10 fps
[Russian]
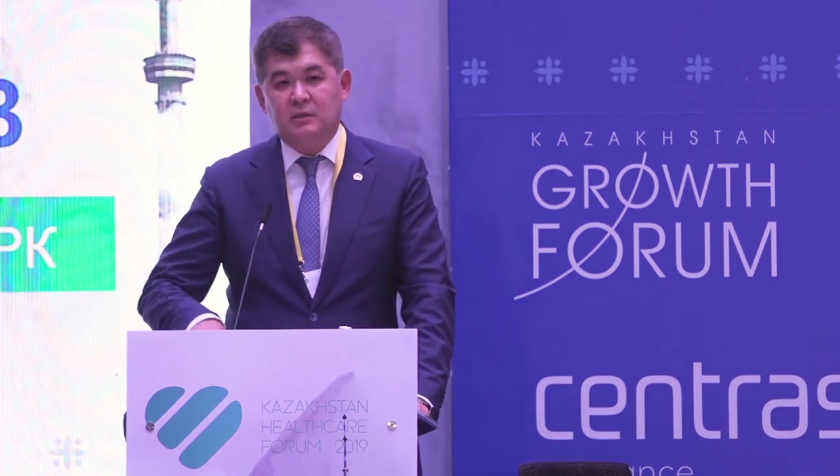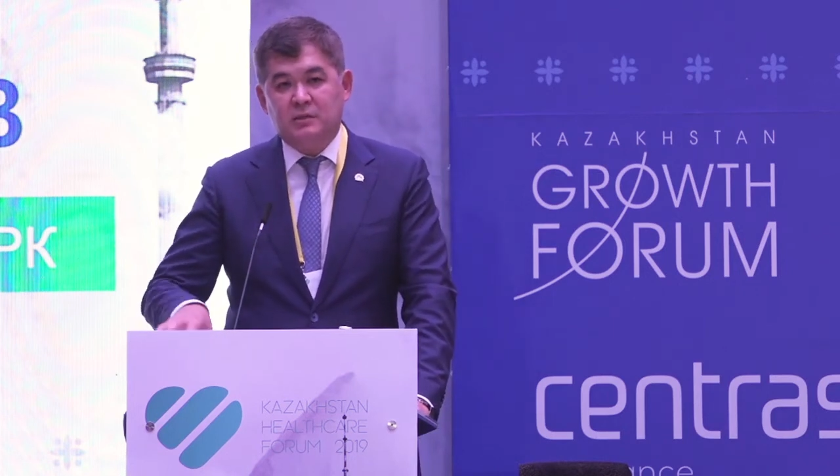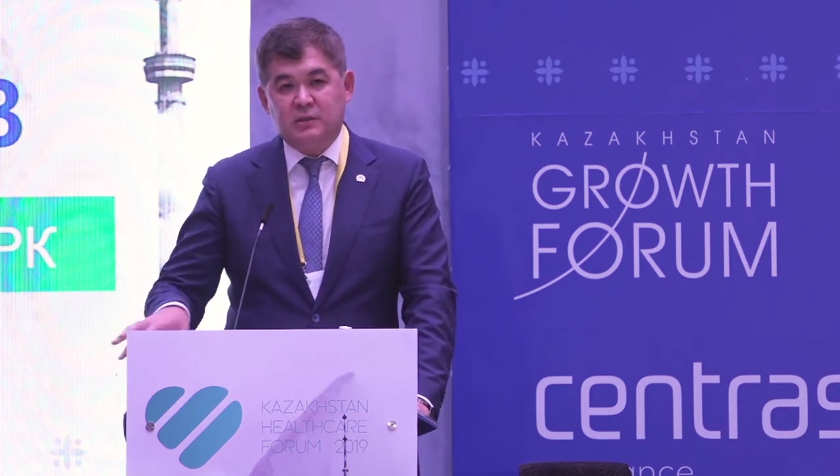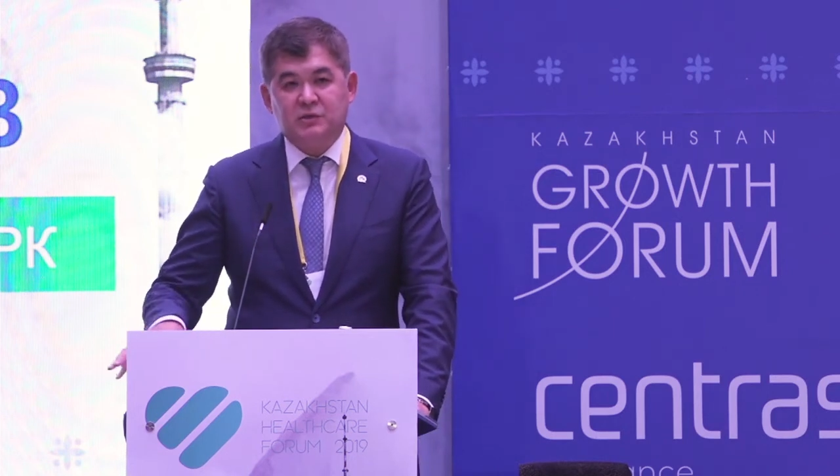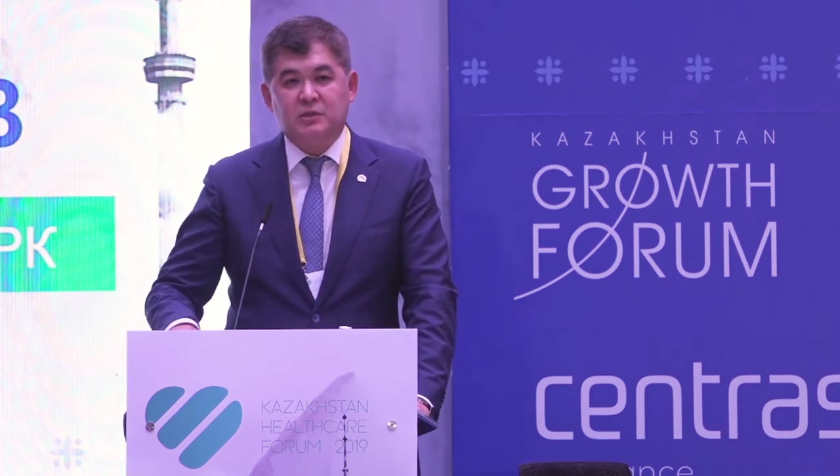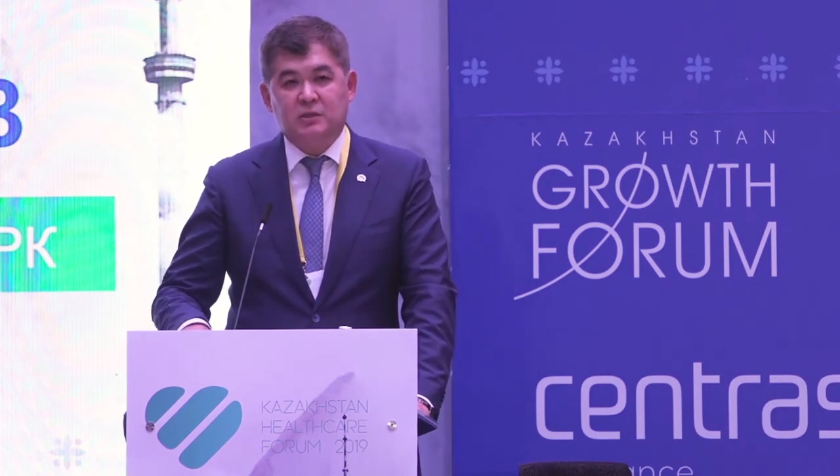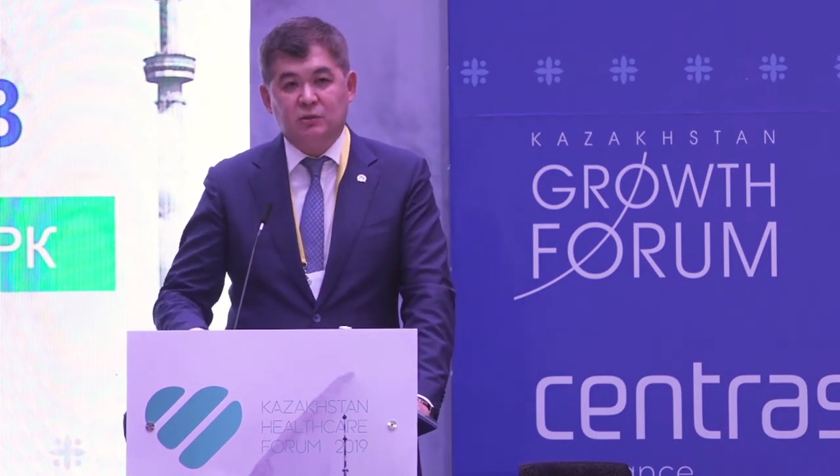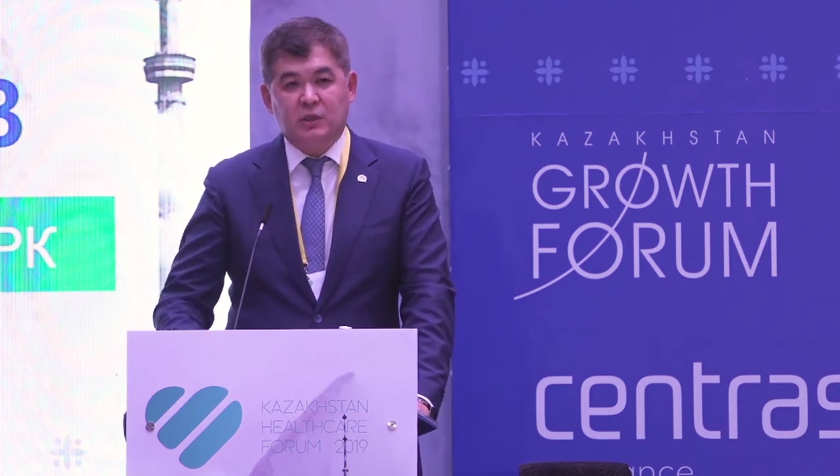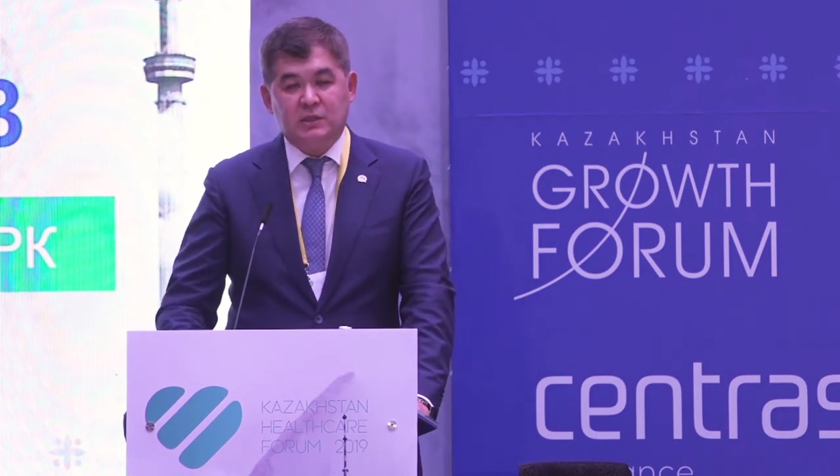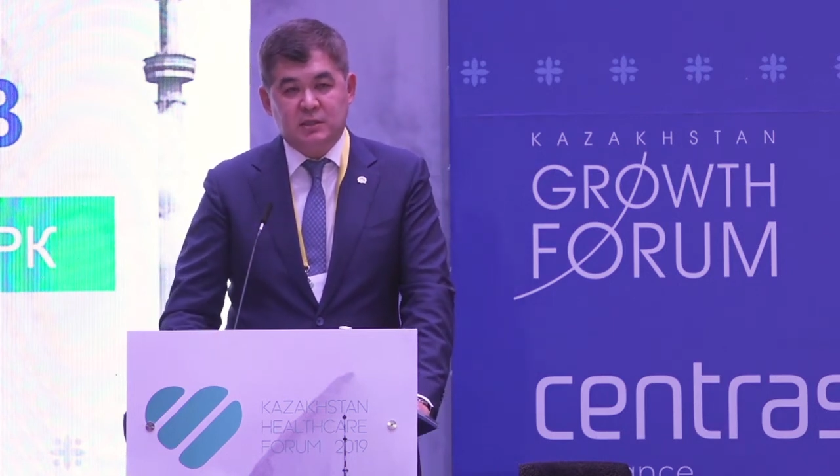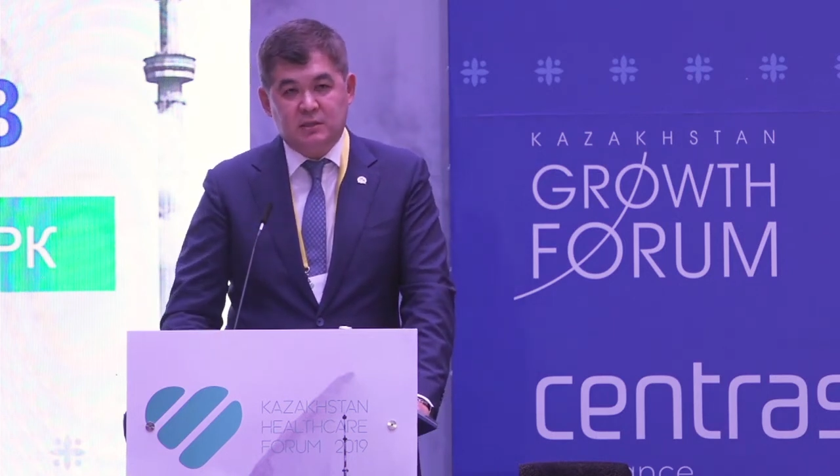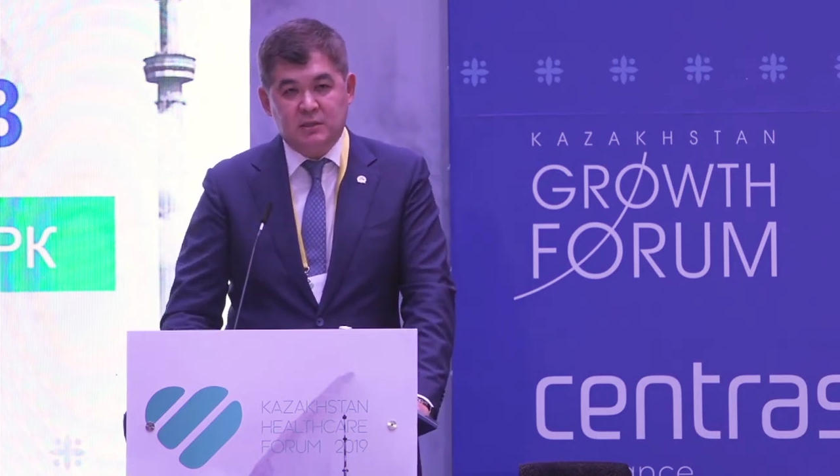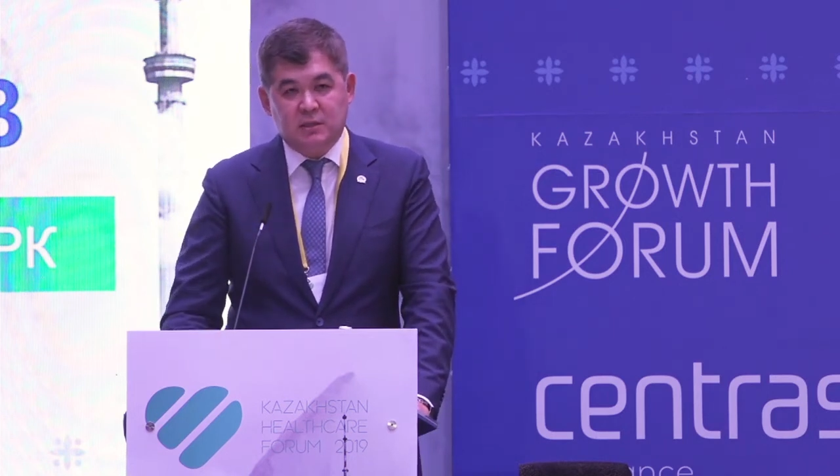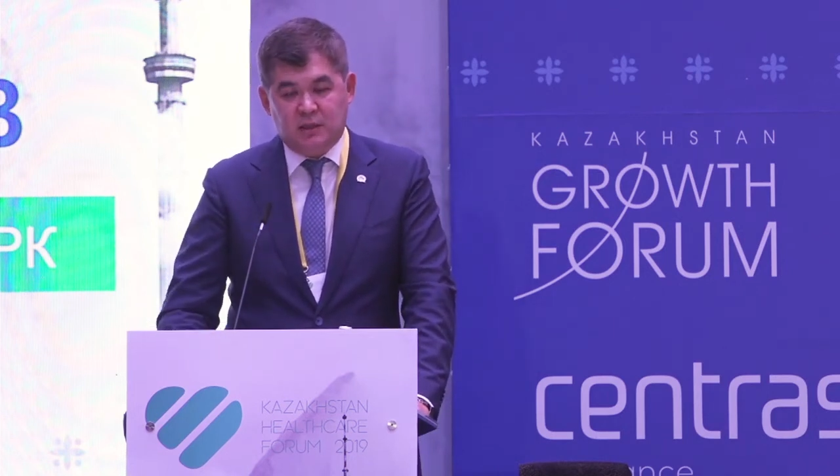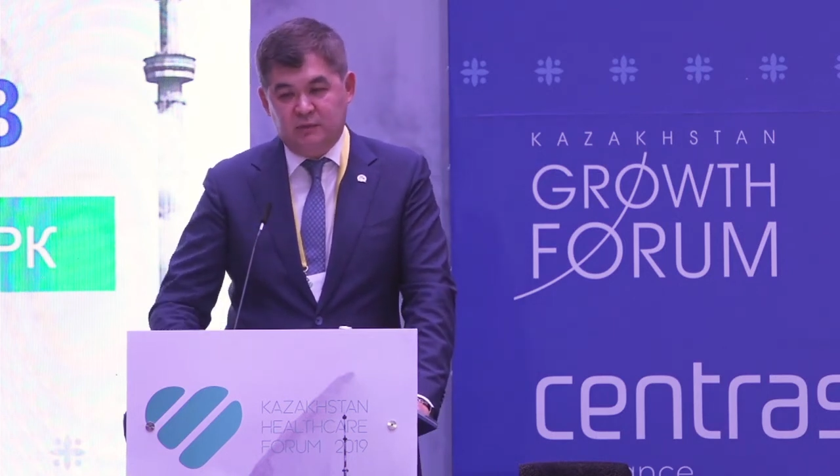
совершенно на других ценностях.